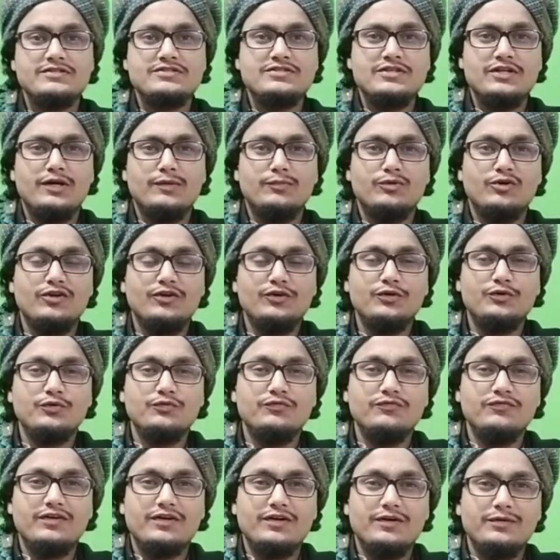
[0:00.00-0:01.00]
अस्सलाम
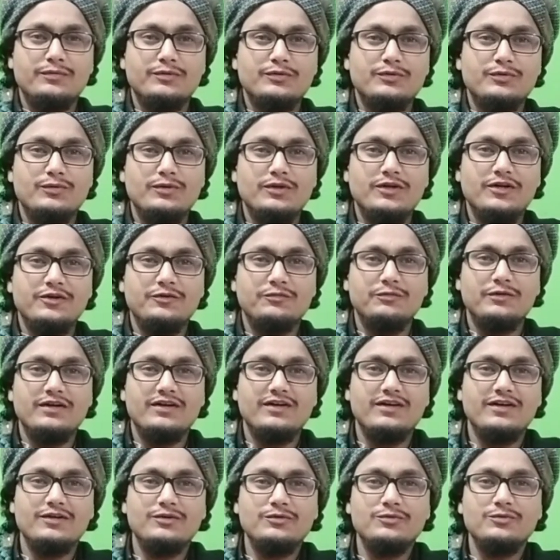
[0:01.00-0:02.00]
वालेकुम
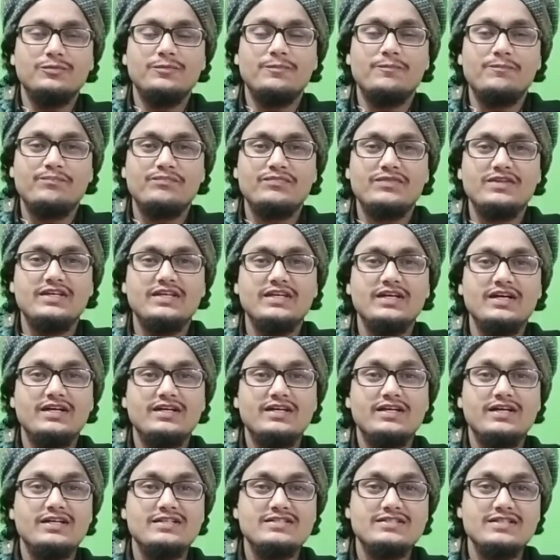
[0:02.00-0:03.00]
वरक क्या
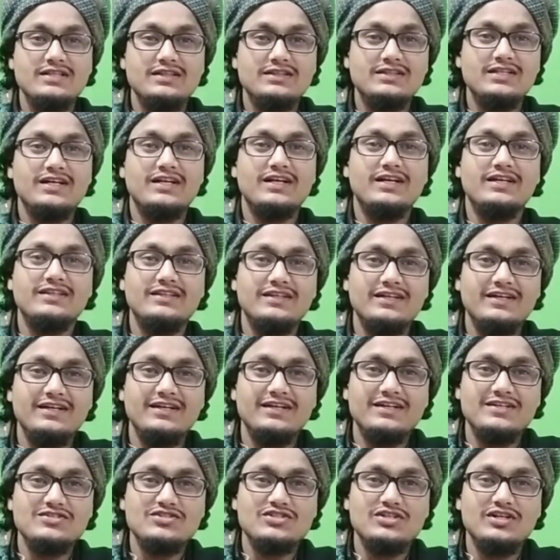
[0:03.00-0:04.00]
क्या चलता रहता
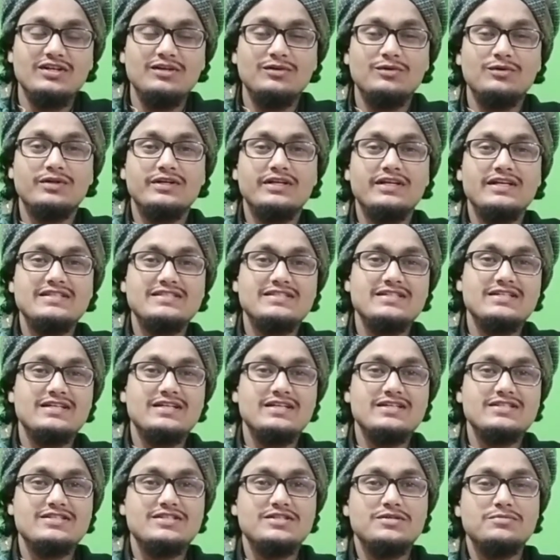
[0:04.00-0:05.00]
है आजकल और कैसे
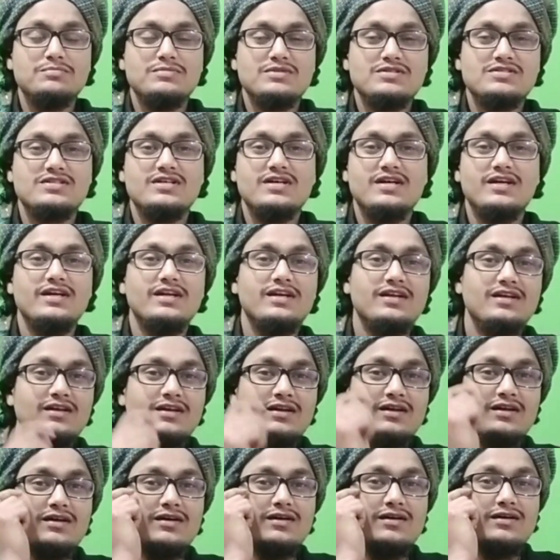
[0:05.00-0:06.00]
कैसे मसाइल
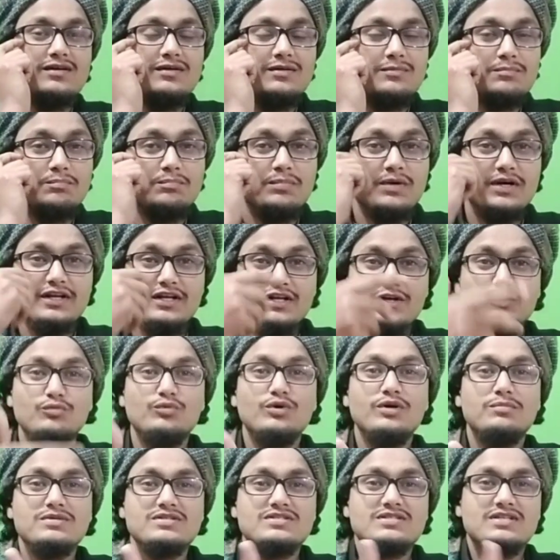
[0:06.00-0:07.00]
बने
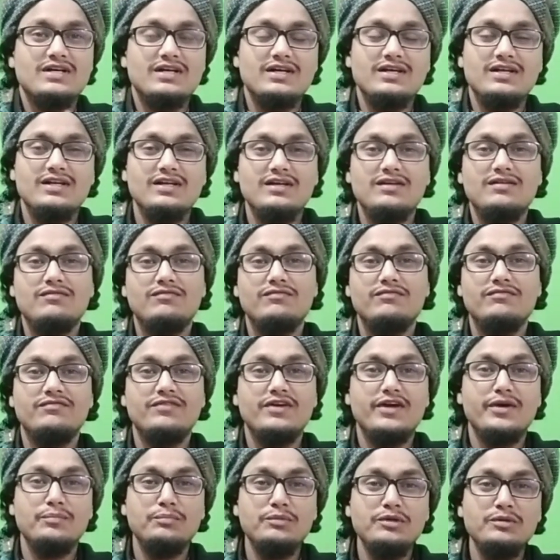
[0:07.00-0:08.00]
हुए मसाइल
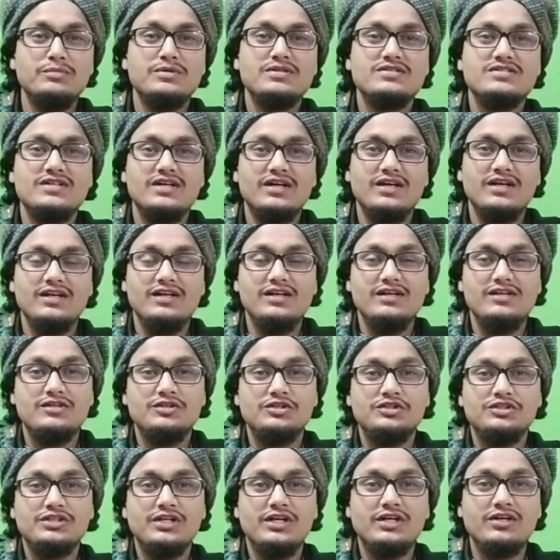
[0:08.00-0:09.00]
वहमी मसाइल
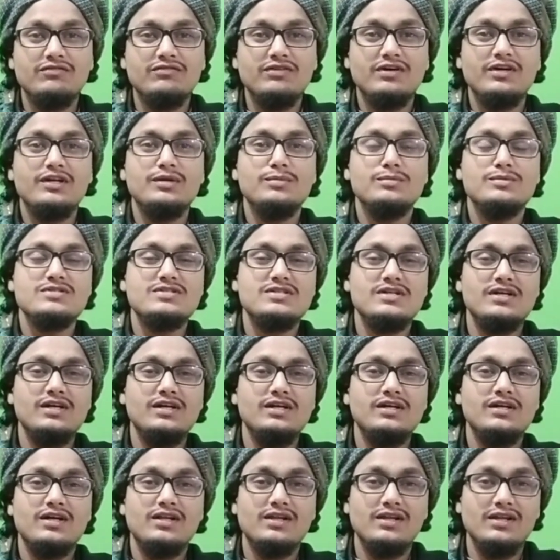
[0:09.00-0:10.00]
शक वाले
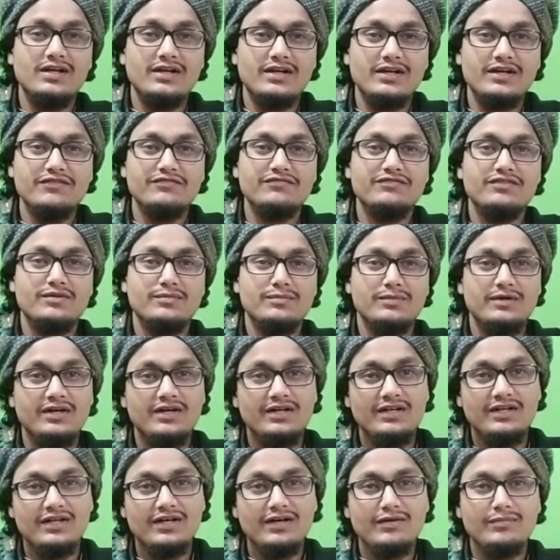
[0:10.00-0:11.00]
मसाइल अल्लाह रहम फरमाए
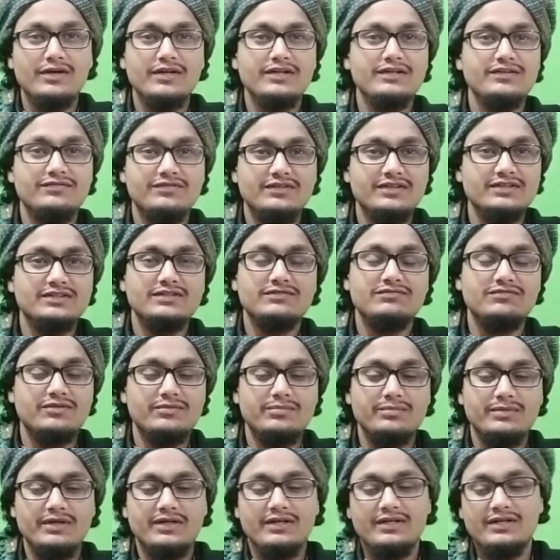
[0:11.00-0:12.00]
अल्लाह हमारी हिफाजत
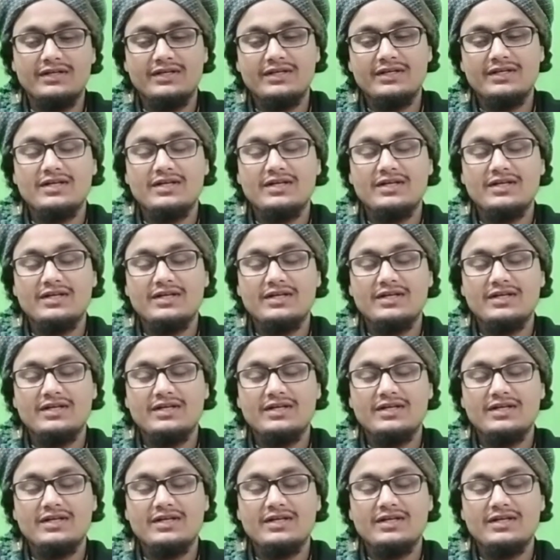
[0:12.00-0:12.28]
फरमाए